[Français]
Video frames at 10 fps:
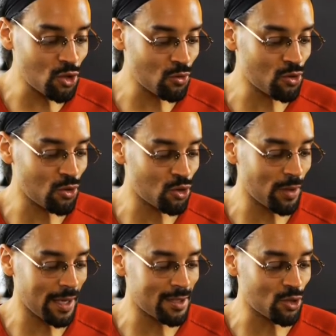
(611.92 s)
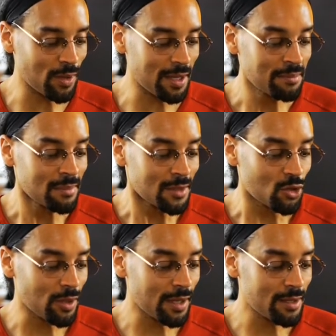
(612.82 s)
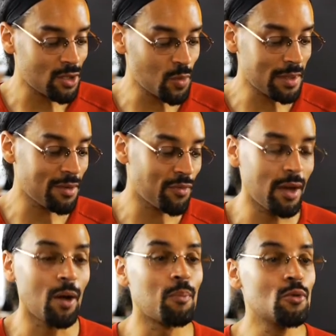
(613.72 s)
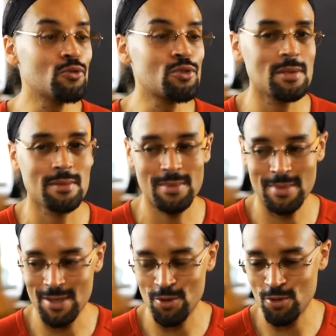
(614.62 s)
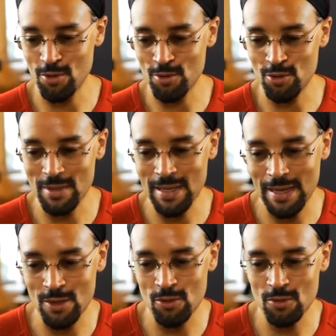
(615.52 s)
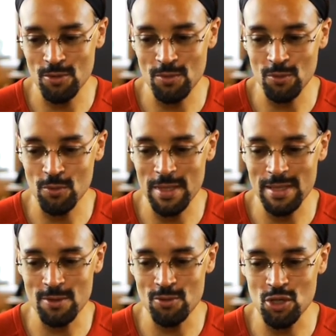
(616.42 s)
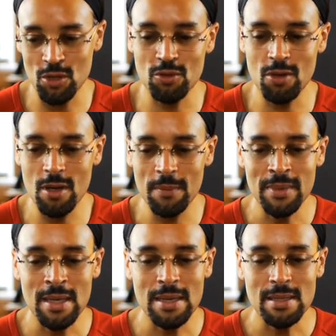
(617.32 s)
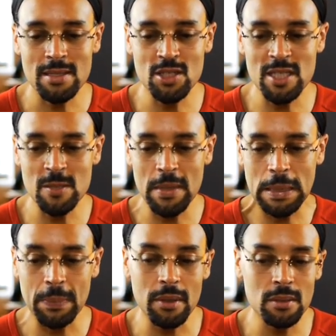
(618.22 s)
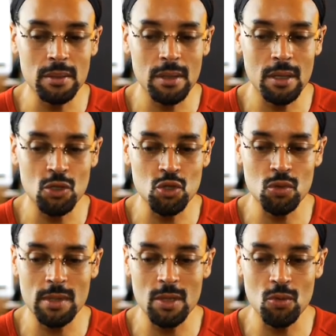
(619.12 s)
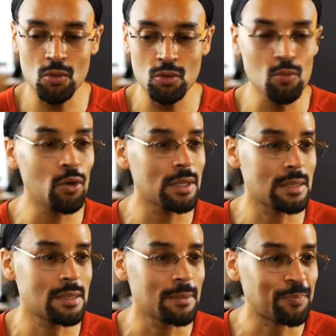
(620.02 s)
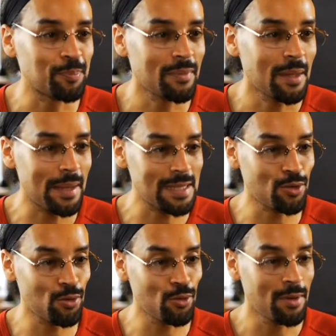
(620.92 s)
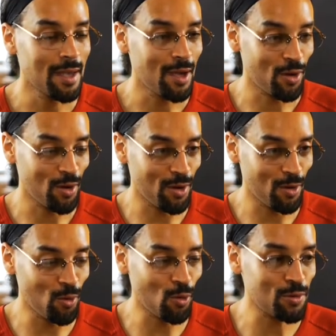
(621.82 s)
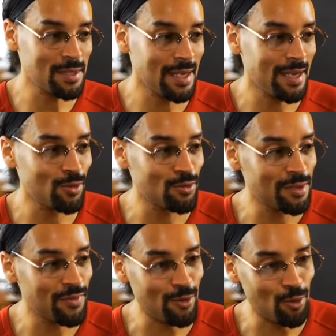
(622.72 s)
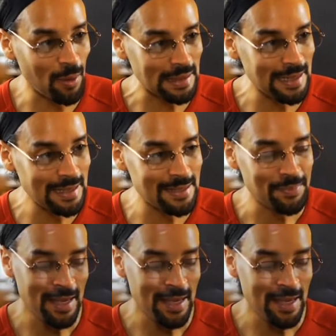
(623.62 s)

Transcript: chose que j'aurais souhaité faire en plus euh, je dirais, de, mon métier de chanteur, si j'espère prendre un jour des cours d'humoriste. Parce que au concert du Difalco Quartet,